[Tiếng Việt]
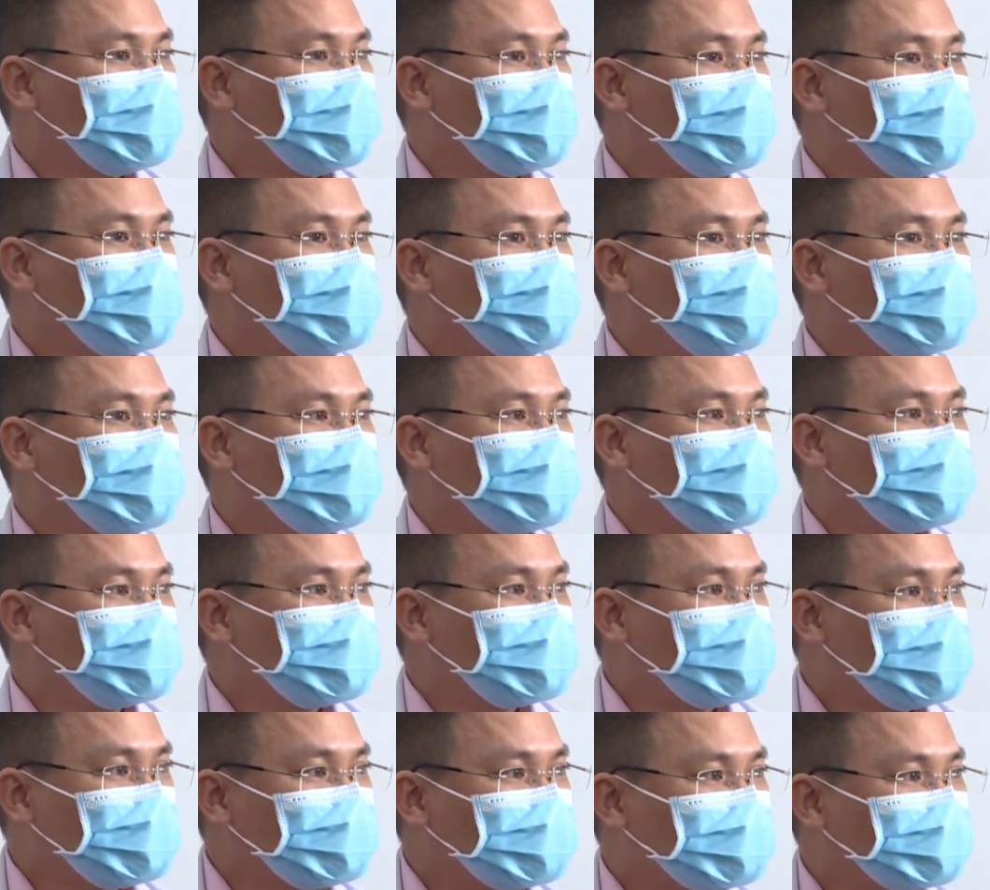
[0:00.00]
nó đủ về thời
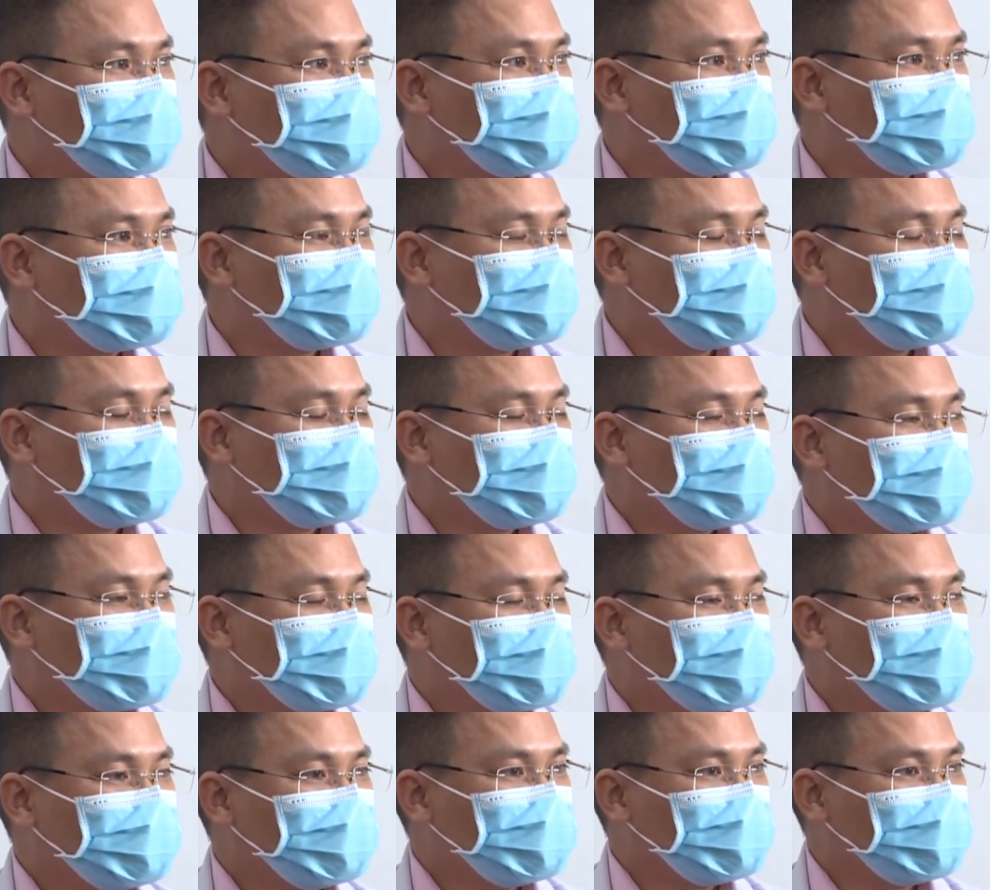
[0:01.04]
gian
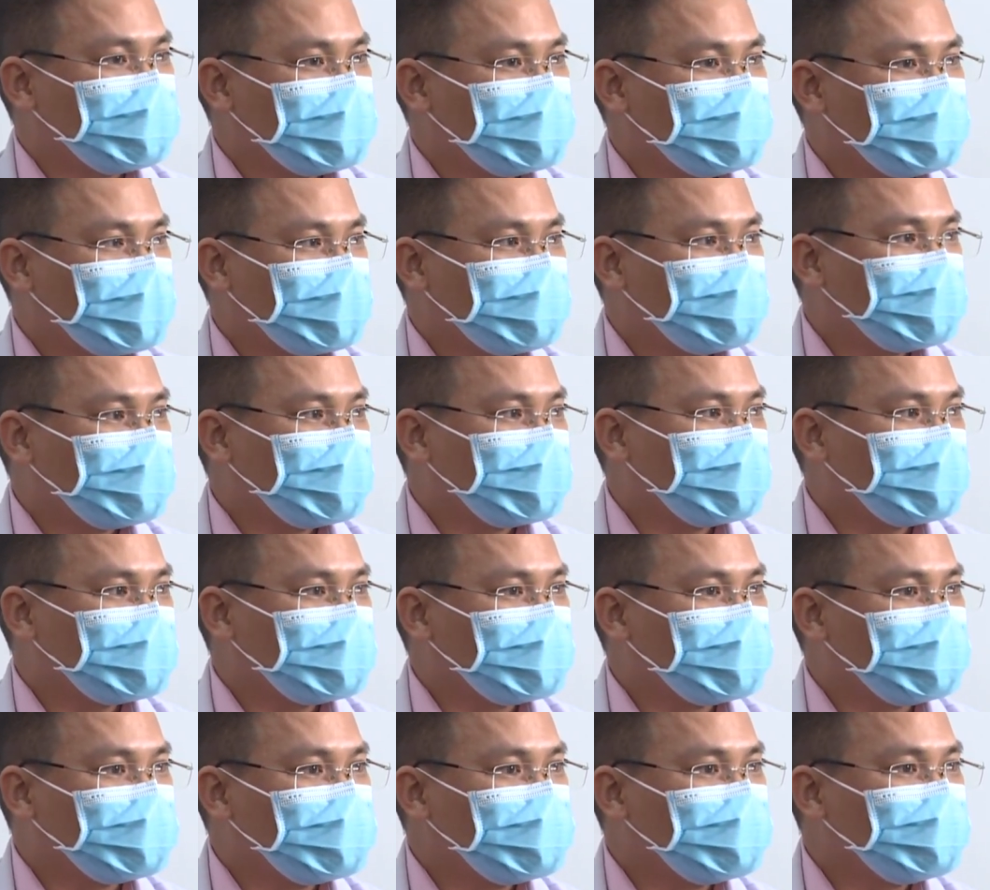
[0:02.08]
ví dụ em bé mà nó
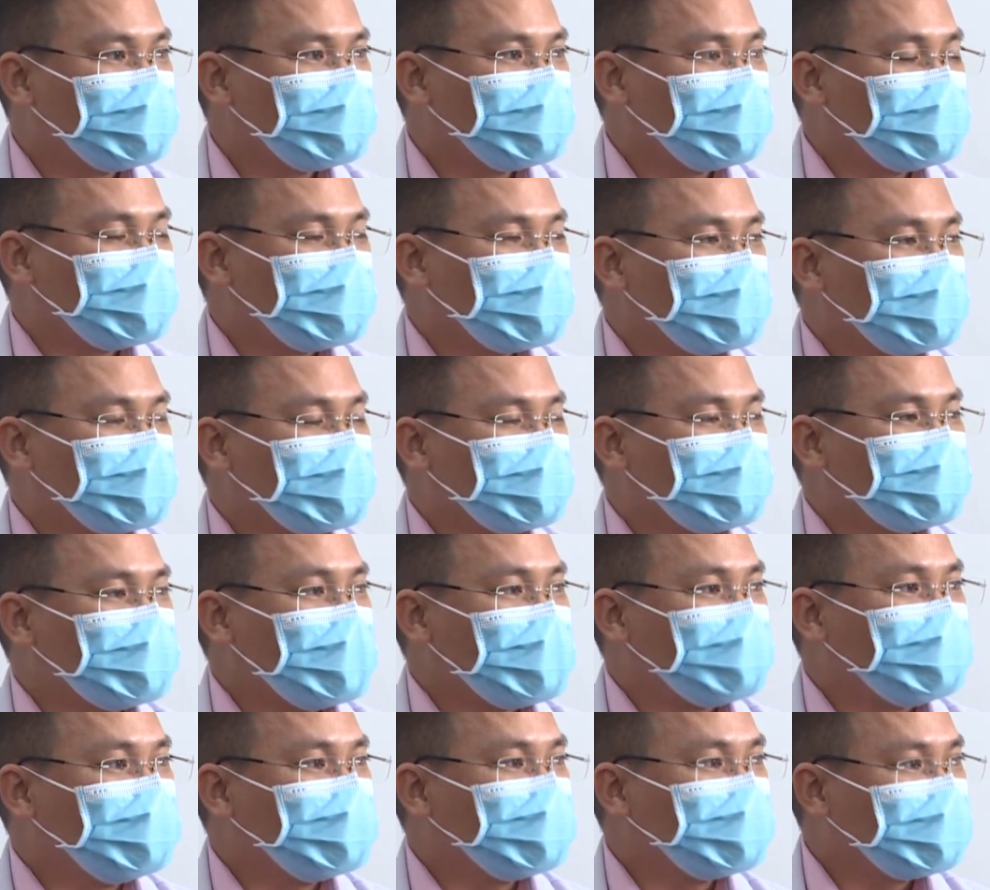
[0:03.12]
ngủ à,
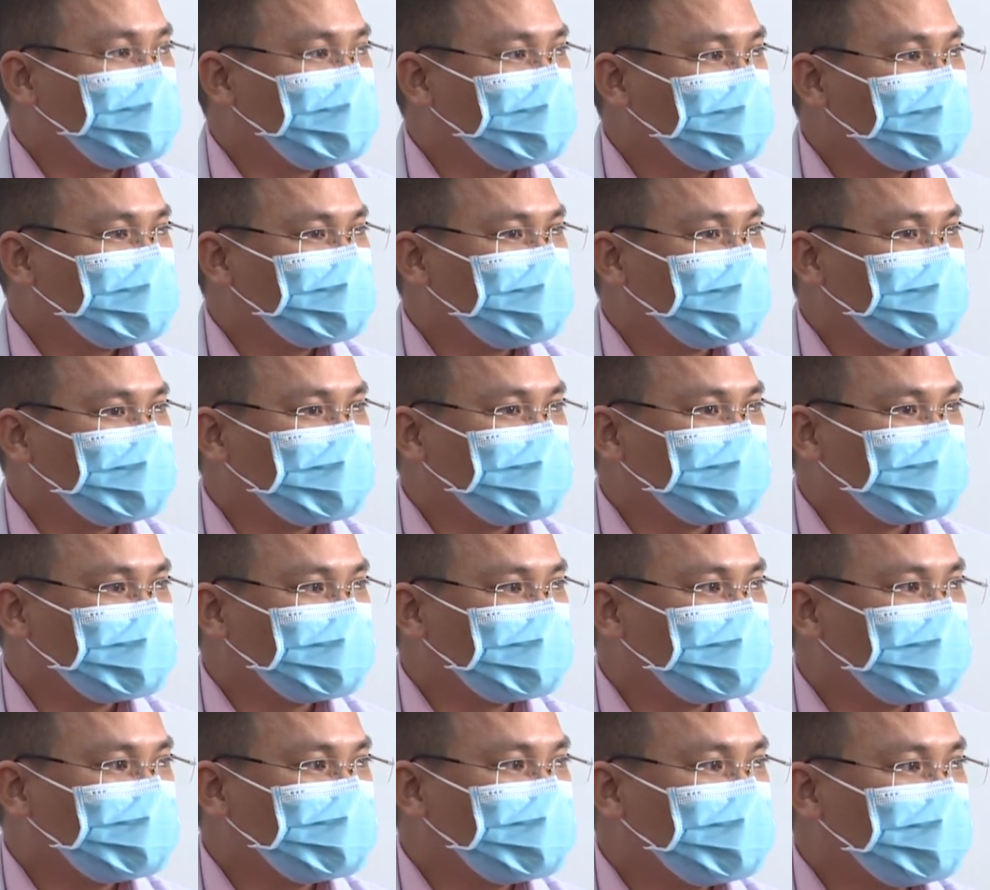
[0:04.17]
ba bốn tiếng là mình
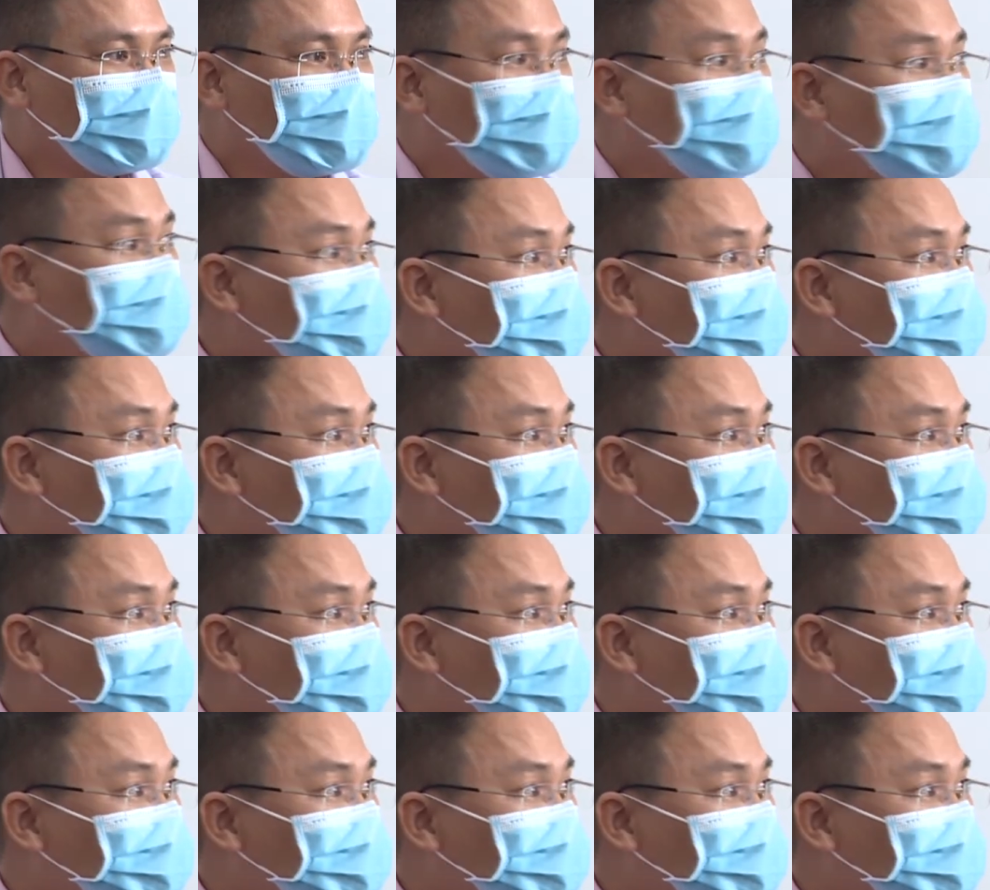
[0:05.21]
có thể đánh